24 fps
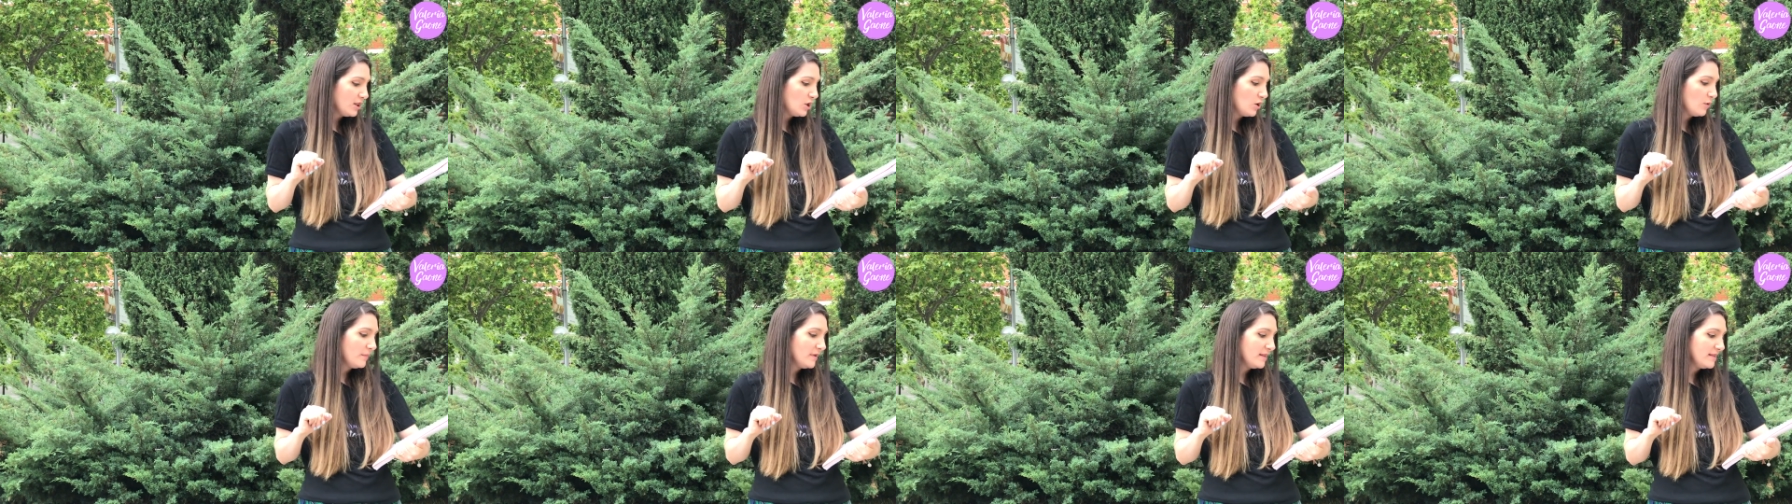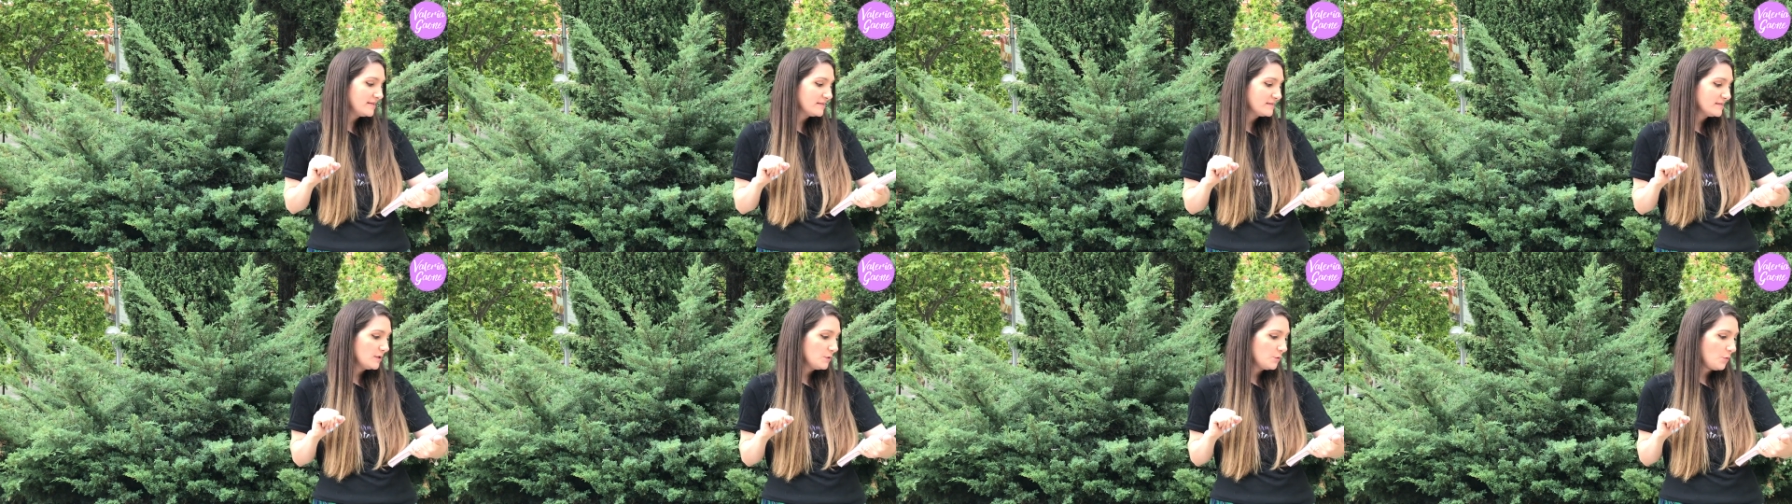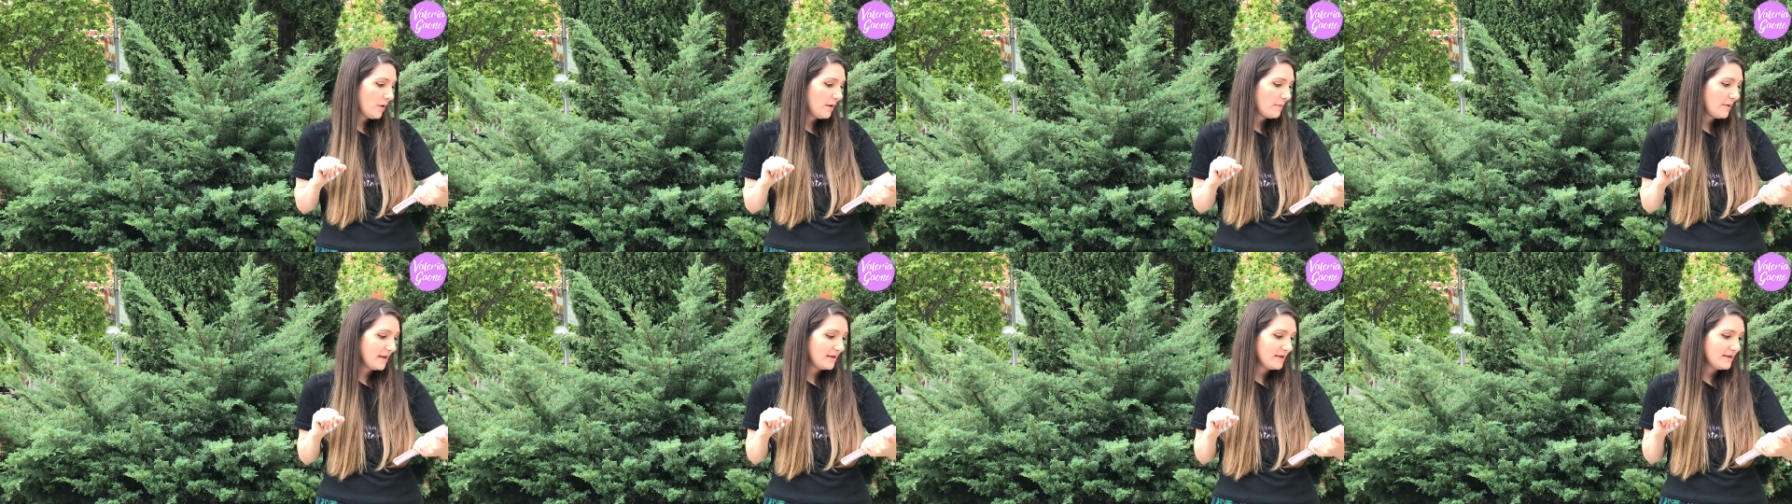
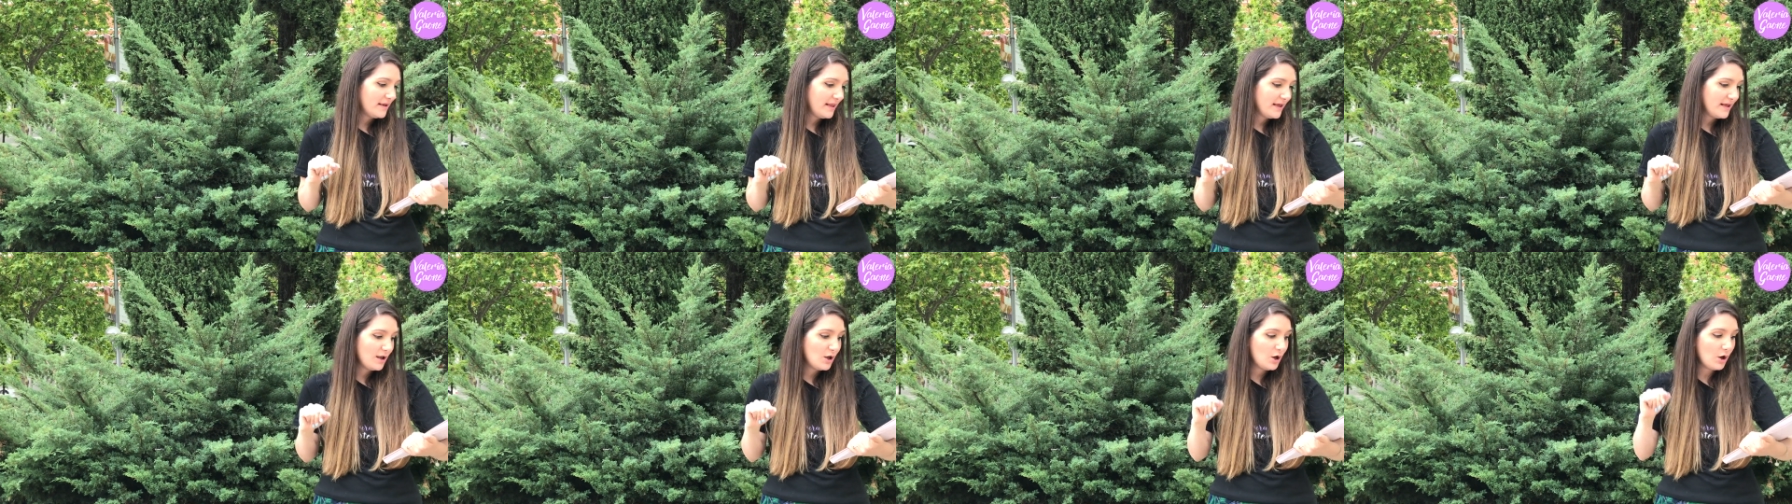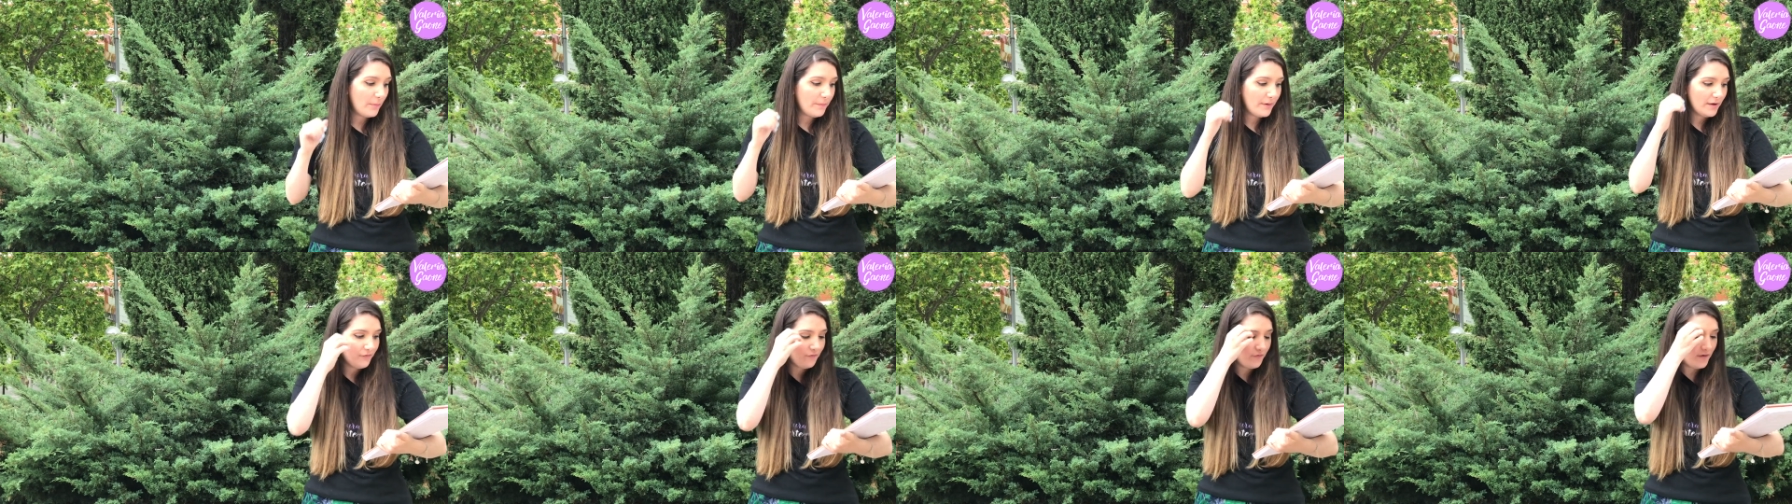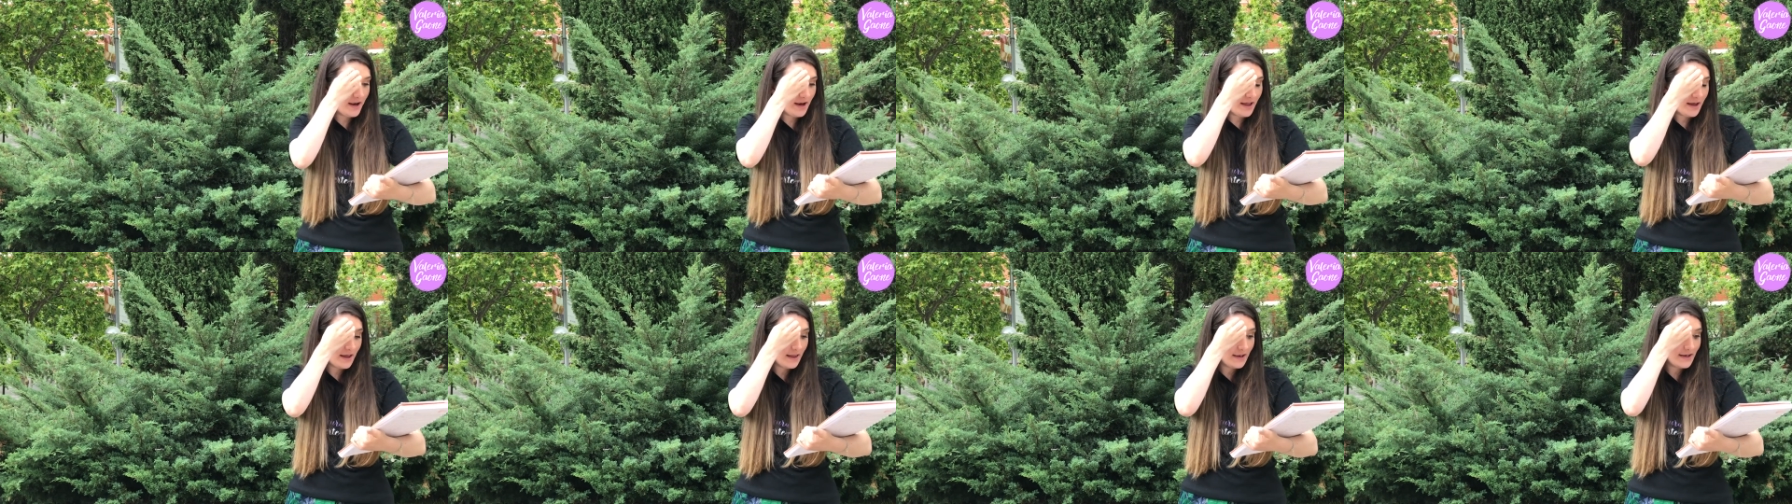2019 Inés López fue
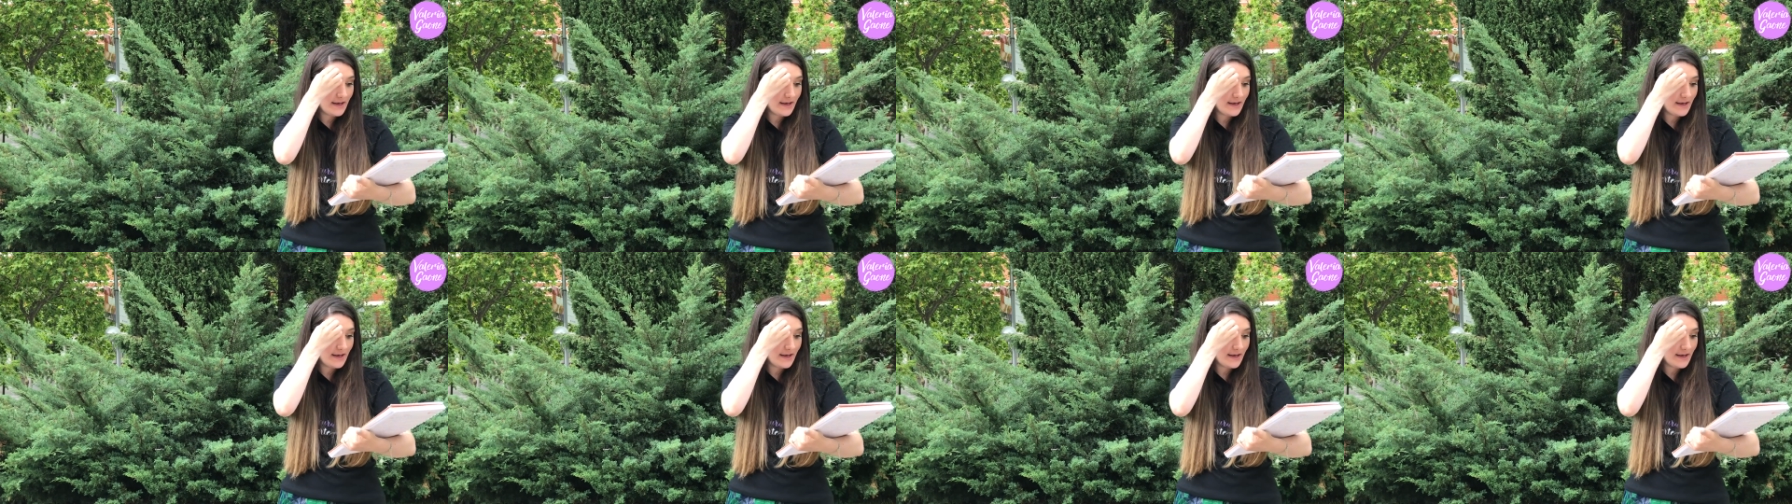la